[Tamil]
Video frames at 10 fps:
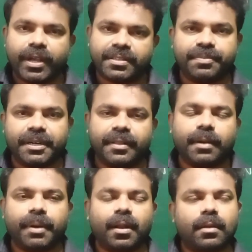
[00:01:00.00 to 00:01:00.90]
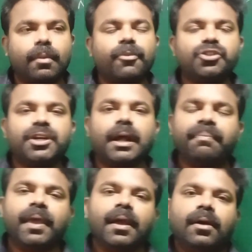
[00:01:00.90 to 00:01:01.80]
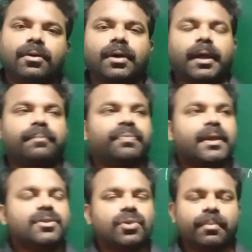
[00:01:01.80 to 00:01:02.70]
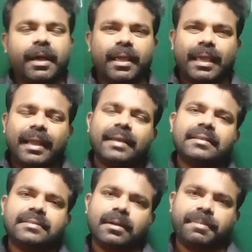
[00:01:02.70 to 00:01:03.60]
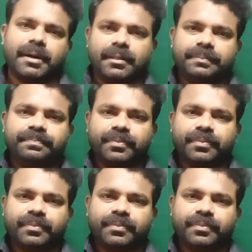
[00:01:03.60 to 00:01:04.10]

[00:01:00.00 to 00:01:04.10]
ஒரே சப்ஜெக்ட் தான் அப்படின்றத நம்ம புரிஞ்சுக்கலாம் ஓகே ஸோ நம்ம எங்கே இதை ஸ்டார்ட் பண்ணுறது